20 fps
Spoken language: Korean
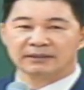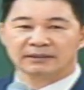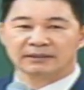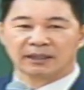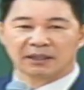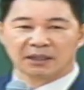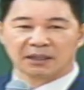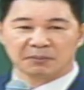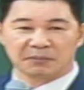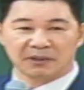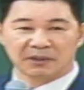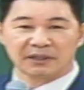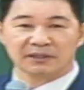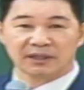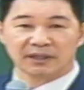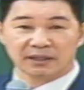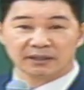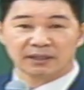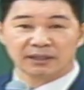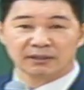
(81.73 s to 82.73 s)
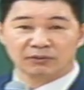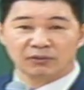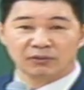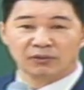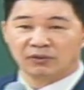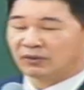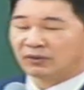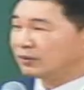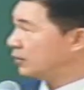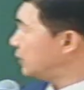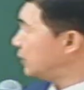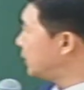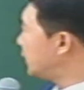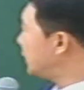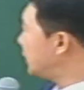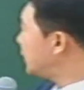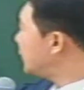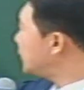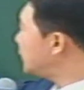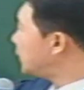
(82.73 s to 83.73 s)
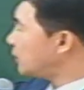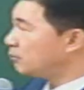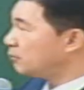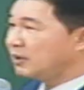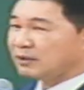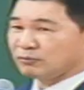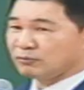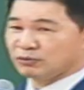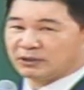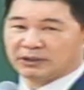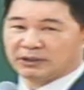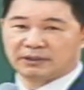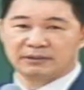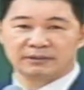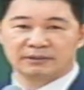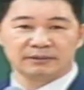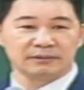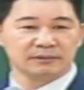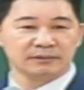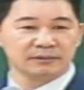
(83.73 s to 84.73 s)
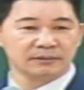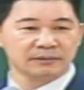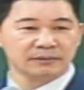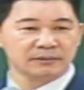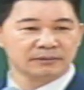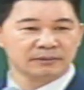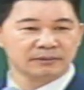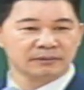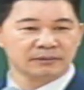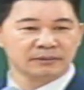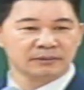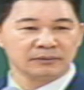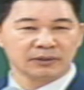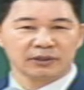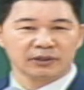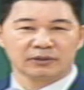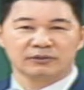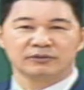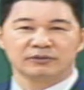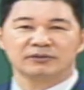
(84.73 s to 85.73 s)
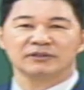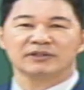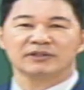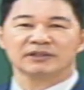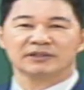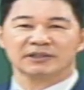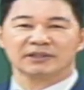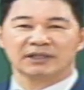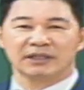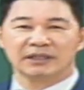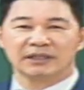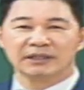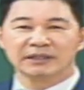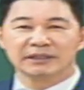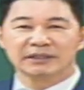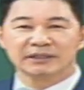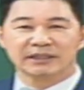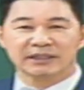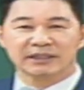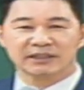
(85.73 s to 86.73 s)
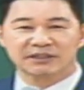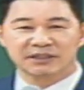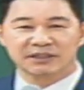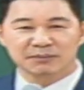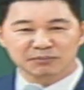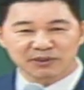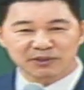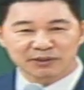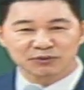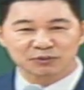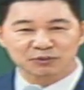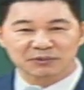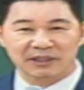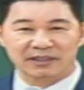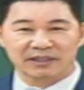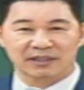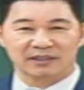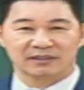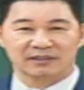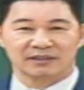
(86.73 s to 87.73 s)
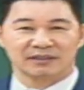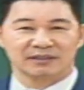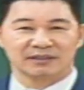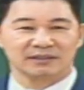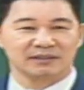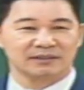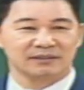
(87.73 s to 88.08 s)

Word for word: 다락방이 딴 게 아니고 생명이구나. 근데 그걸 갖다가 내가 10년쯤 되 깨달았다니까.